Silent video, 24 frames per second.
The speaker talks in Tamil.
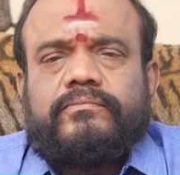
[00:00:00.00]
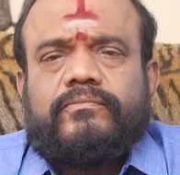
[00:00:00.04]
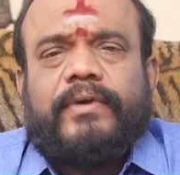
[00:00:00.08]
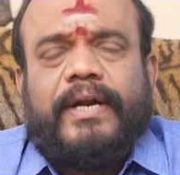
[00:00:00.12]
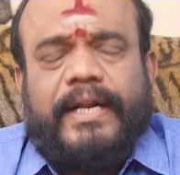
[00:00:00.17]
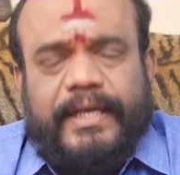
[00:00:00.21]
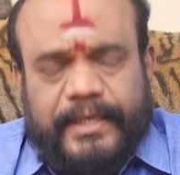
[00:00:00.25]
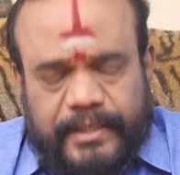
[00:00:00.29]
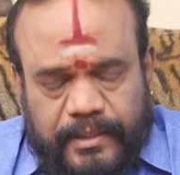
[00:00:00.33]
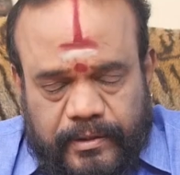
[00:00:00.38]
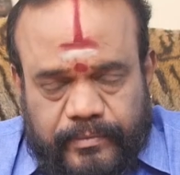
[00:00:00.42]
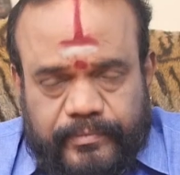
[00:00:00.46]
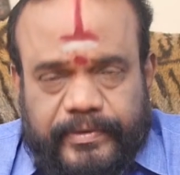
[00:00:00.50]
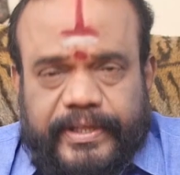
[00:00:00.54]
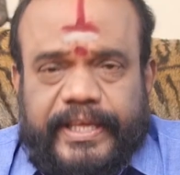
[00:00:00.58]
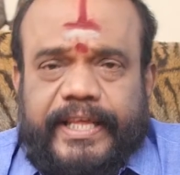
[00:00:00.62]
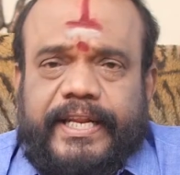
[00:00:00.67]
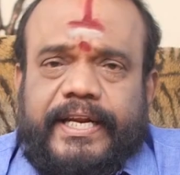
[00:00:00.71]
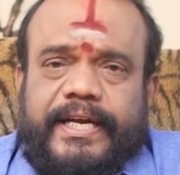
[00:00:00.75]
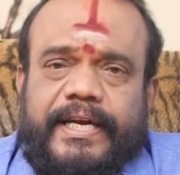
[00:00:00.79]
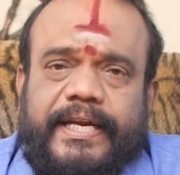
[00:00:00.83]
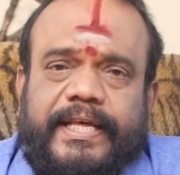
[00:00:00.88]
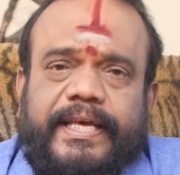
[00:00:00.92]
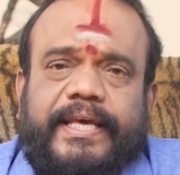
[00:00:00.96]
வணக்கம்
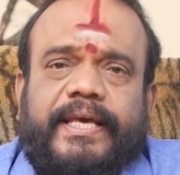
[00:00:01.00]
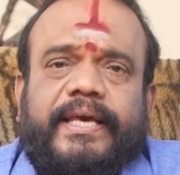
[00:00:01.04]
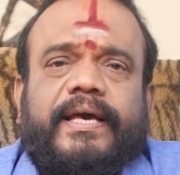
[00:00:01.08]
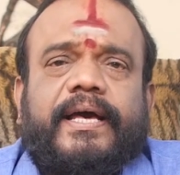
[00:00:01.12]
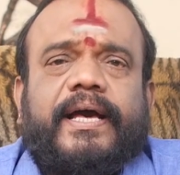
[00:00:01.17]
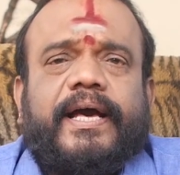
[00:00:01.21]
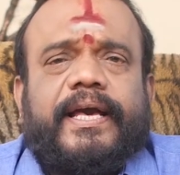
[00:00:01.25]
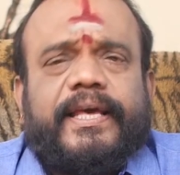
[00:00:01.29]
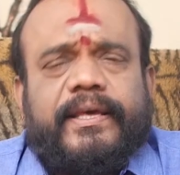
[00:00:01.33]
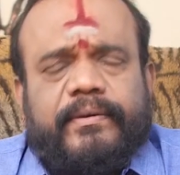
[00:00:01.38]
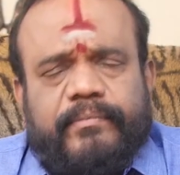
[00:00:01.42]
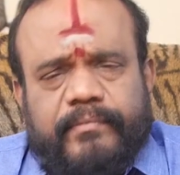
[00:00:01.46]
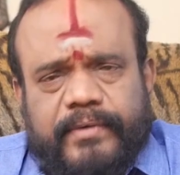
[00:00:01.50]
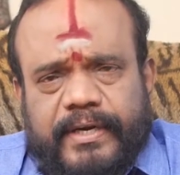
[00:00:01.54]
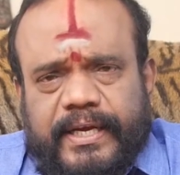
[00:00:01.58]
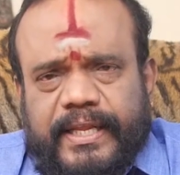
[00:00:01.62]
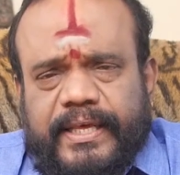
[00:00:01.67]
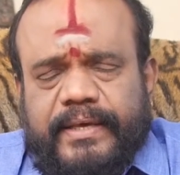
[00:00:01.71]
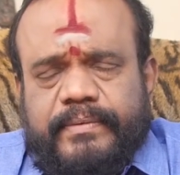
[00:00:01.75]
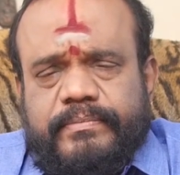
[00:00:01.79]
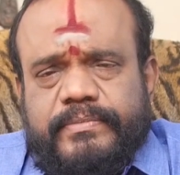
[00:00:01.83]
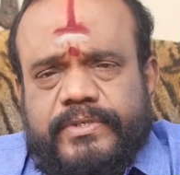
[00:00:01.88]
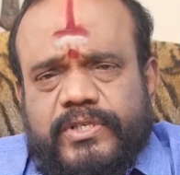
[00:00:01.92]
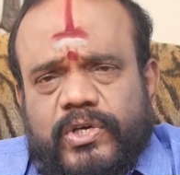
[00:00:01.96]
நேர்களே ஐம்
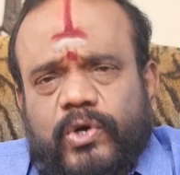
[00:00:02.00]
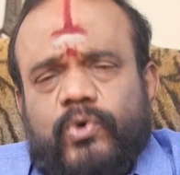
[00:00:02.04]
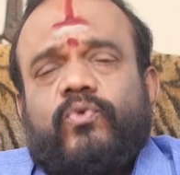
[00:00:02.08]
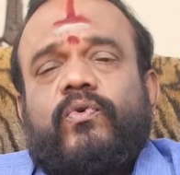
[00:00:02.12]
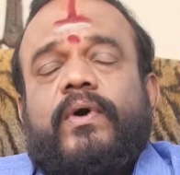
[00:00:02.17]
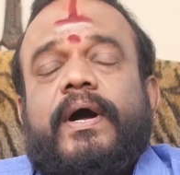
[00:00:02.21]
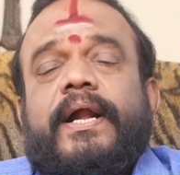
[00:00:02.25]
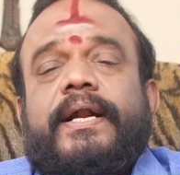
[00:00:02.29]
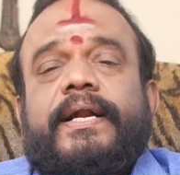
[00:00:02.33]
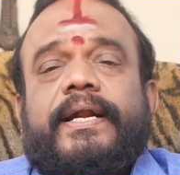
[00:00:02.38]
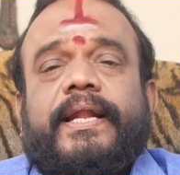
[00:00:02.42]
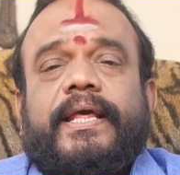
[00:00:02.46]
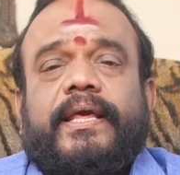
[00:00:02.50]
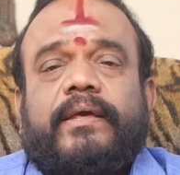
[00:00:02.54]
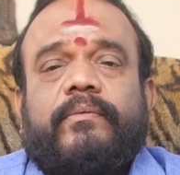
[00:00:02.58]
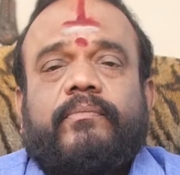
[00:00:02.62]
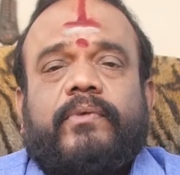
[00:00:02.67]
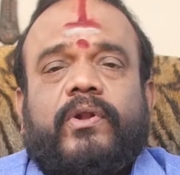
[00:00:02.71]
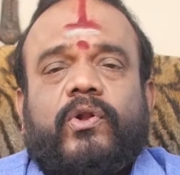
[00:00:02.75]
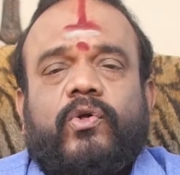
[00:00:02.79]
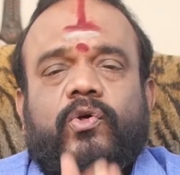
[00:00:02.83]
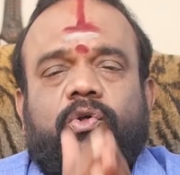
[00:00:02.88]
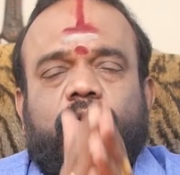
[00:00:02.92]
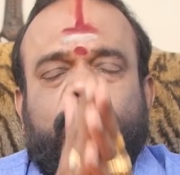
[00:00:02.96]
க்ளீம் ஷவ் அன்னை
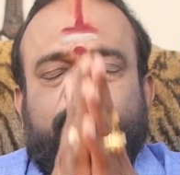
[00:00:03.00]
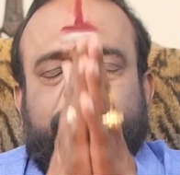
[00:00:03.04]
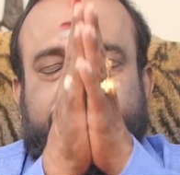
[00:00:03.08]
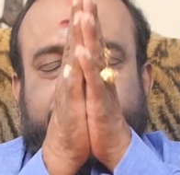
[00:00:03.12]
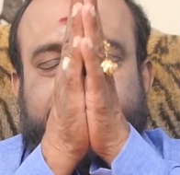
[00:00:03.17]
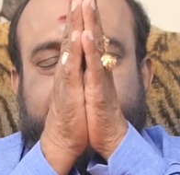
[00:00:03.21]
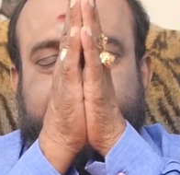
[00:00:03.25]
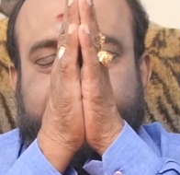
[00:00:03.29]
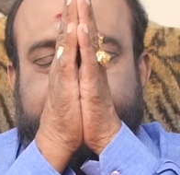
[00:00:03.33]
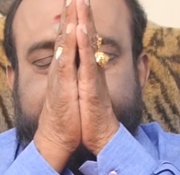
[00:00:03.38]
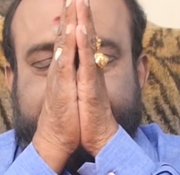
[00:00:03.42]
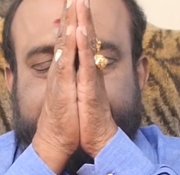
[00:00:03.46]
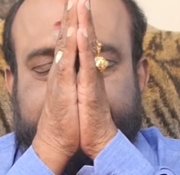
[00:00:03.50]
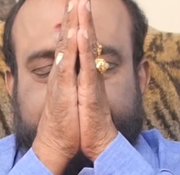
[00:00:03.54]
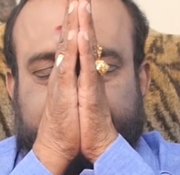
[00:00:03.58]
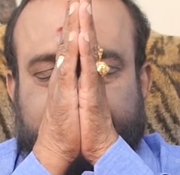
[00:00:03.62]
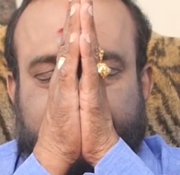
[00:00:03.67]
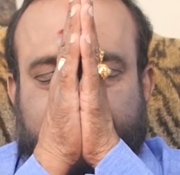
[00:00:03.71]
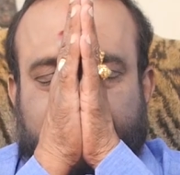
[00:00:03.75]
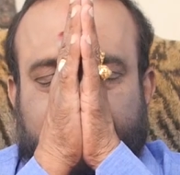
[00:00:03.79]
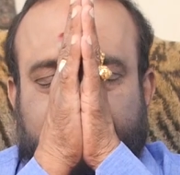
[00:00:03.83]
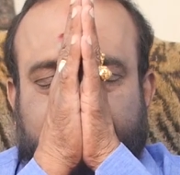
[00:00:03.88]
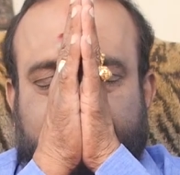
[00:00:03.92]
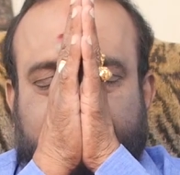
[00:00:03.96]
மனோன்மணியாய்
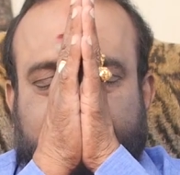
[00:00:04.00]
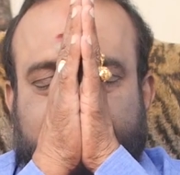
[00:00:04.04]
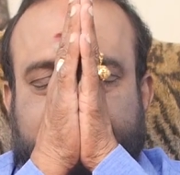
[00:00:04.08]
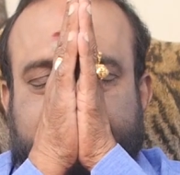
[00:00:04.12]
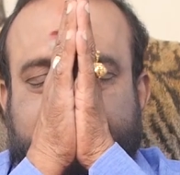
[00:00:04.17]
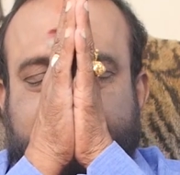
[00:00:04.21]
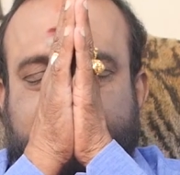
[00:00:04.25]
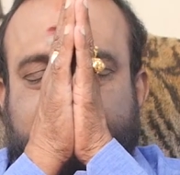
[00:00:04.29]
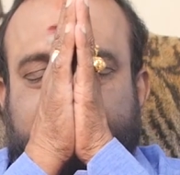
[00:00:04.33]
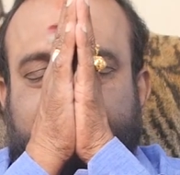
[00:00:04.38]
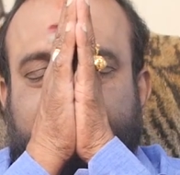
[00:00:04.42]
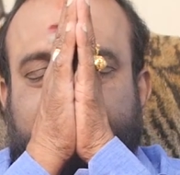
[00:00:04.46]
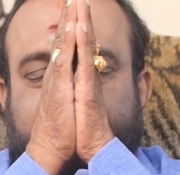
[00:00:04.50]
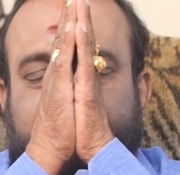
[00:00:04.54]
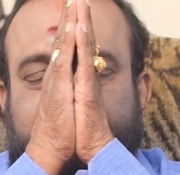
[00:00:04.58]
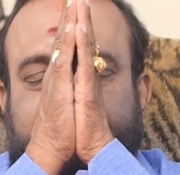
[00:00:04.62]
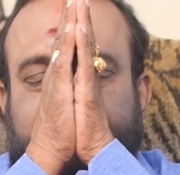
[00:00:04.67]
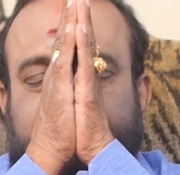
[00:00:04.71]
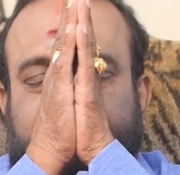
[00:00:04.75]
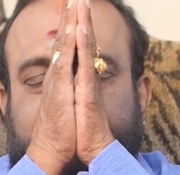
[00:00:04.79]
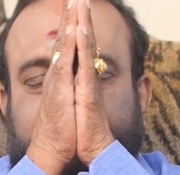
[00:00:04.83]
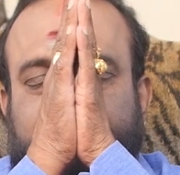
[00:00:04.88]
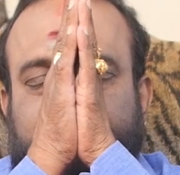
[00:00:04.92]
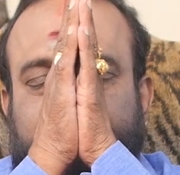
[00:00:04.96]
சிதான் மாதாபா
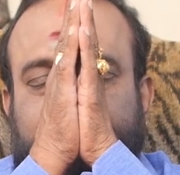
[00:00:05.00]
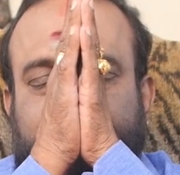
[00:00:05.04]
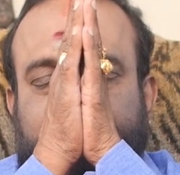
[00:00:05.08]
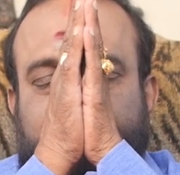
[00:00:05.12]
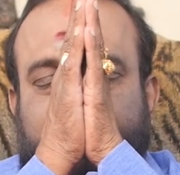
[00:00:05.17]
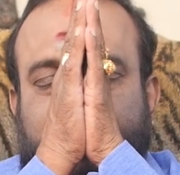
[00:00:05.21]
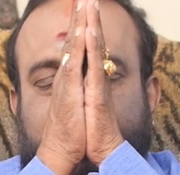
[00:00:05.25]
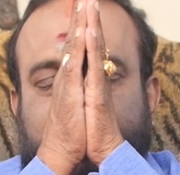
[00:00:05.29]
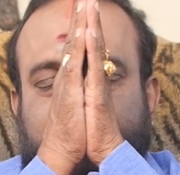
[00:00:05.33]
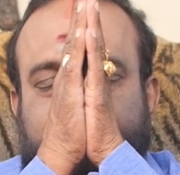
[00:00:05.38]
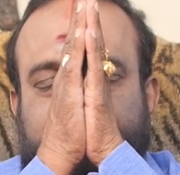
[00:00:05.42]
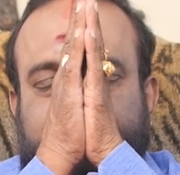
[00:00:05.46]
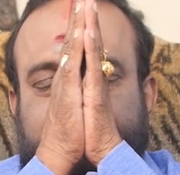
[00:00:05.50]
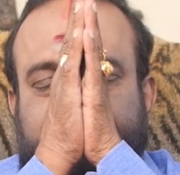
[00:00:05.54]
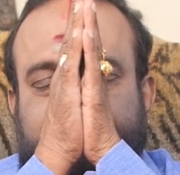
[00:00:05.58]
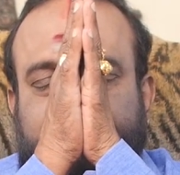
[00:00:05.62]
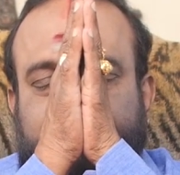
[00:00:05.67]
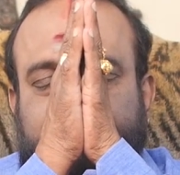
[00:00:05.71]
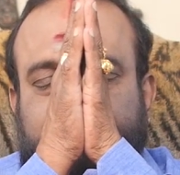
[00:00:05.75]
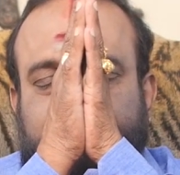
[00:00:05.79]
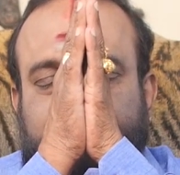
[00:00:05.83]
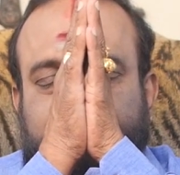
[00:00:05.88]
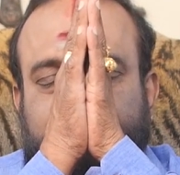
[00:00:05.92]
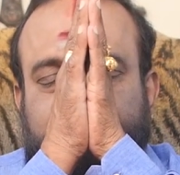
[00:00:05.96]
எங்கும்
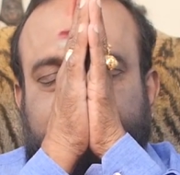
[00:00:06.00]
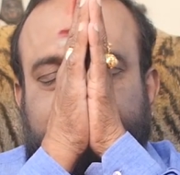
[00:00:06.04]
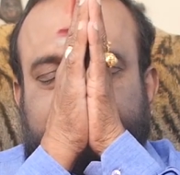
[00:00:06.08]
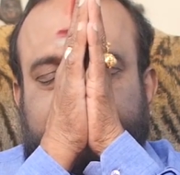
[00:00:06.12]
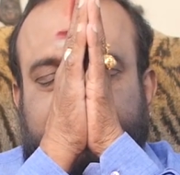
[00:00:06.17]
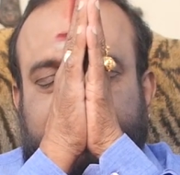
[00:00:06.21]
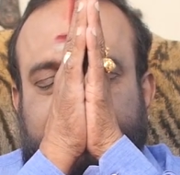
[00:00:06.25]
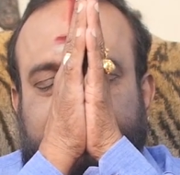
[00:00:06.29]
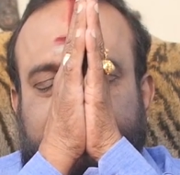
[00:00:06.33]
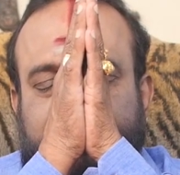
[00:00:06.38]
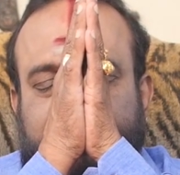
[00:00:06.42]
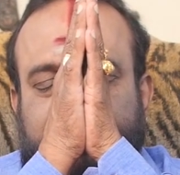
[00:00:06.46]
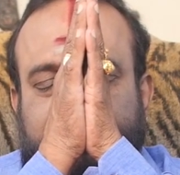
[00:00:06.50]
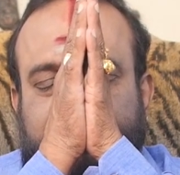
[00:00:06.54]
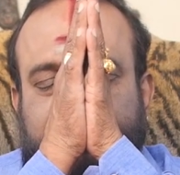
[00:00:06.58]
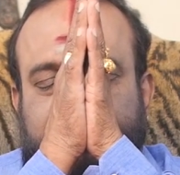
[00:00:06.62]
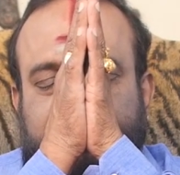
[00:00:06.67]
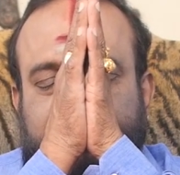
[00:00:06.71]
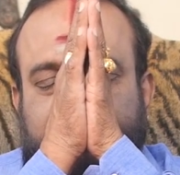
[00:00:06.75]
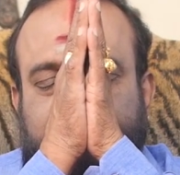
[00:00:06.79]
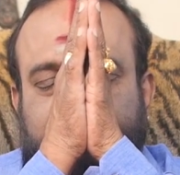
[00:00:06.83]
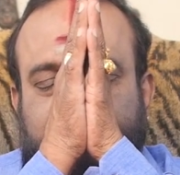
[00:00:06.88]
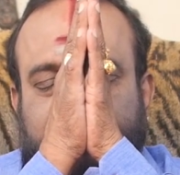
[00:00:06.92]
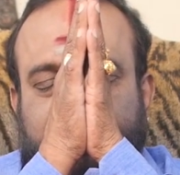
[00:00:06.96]
வியாபித்திருக்கும் என்
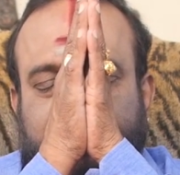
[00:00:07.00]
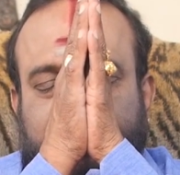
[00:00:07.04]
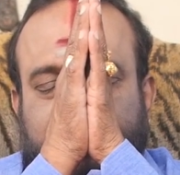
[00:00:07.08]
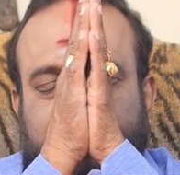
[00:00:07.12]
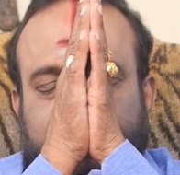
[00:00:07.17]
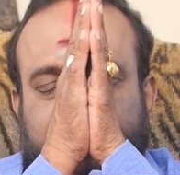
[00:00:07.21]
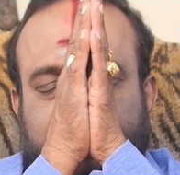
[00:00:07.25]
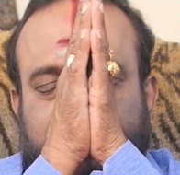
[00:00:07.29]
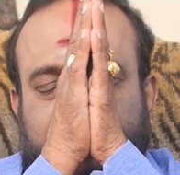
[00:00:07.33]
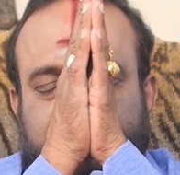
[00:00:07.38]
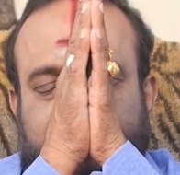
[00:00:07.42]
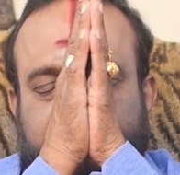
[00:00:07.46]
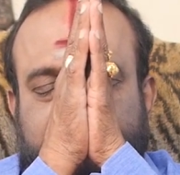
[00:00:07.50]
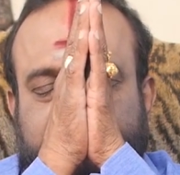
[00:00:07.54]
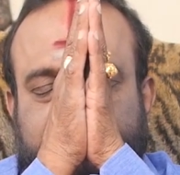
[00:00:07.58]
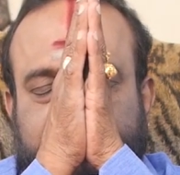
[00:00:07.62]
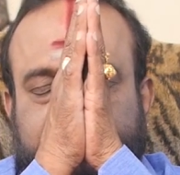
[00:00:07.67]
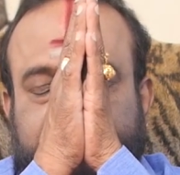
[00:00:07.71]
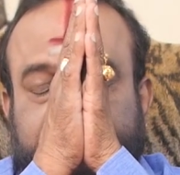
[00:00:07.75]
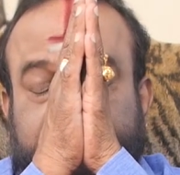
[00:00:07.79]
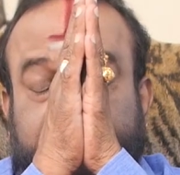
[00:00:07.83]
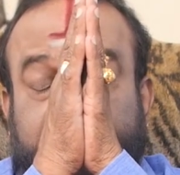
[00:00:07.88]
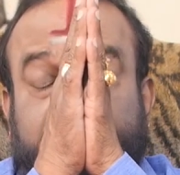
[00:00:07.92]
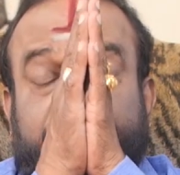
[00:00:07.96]
அன்னை
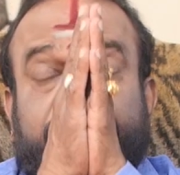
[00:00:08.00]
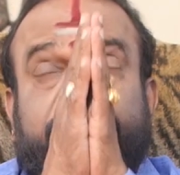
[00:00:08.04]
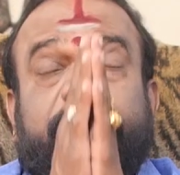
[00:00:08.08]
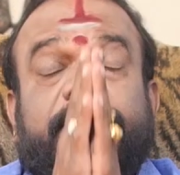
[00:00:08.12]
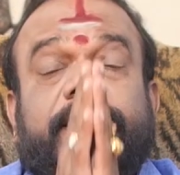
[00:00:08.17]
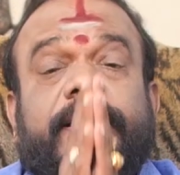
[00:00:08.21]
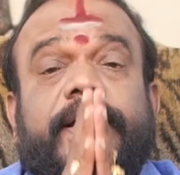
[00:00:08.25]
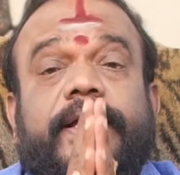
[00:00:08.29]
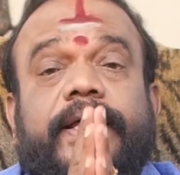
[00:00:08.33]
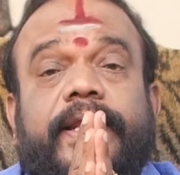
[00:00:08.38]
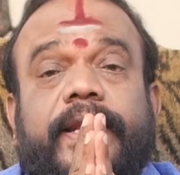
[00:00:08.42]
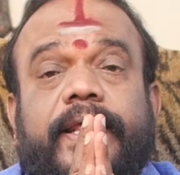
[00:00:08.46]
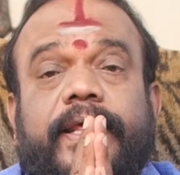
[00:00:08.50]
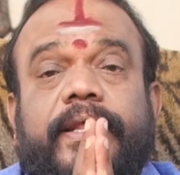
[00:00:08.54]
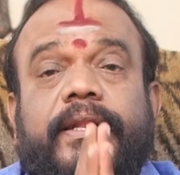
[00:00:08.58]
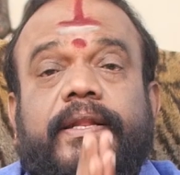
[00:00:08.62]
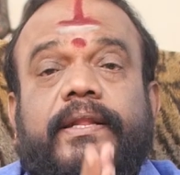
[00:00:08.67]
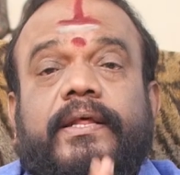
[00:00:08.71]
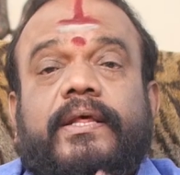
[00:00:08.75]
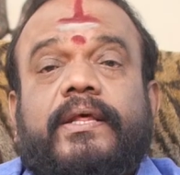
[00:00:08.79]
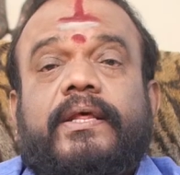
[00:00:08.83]
மகாசக்தி வணங்குகிறேன்